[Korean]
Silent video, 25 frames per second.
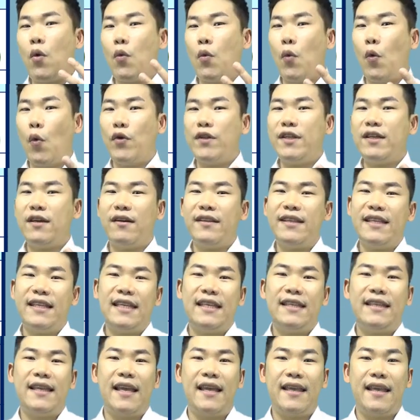5년
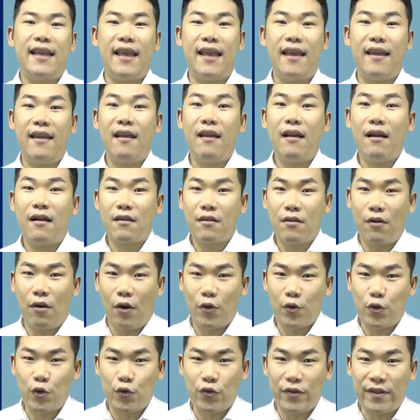이내에
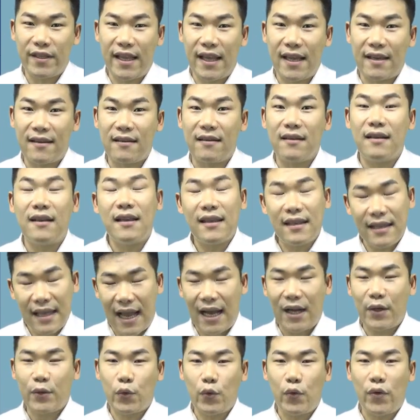거주주택을
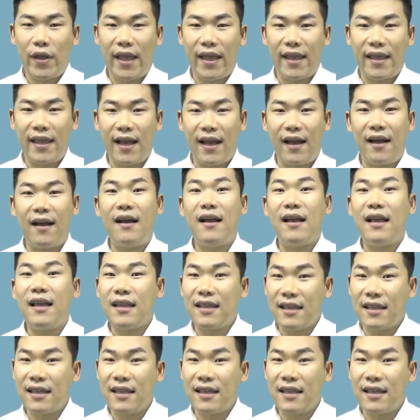양도해야